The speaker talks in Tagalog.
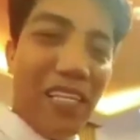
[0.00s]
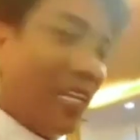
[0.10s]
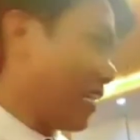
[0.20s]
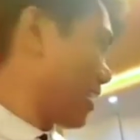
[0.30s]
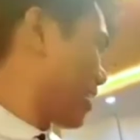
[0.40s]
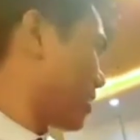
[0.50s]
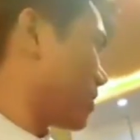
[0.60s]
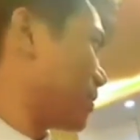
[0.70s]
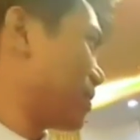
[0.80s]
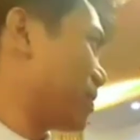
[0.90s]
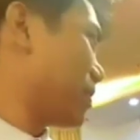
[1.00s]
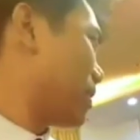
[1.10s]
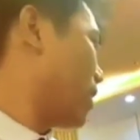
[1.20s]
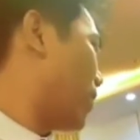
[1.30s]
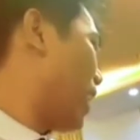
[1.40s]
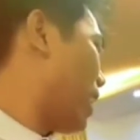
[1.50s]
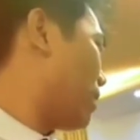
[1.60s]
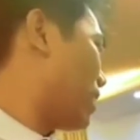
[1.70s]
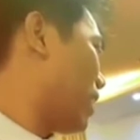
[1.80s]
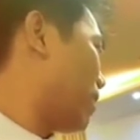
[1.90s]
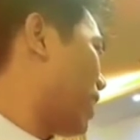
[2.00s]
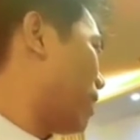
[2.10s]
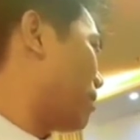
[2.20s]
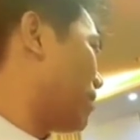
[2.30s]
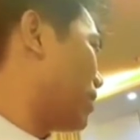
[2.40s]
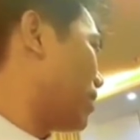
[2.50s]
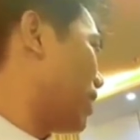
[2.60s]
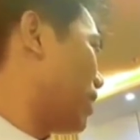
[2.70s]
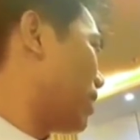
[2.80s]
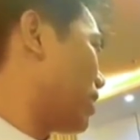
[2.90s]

Video? Wala ka ba niyan? Wala ka bang video niya?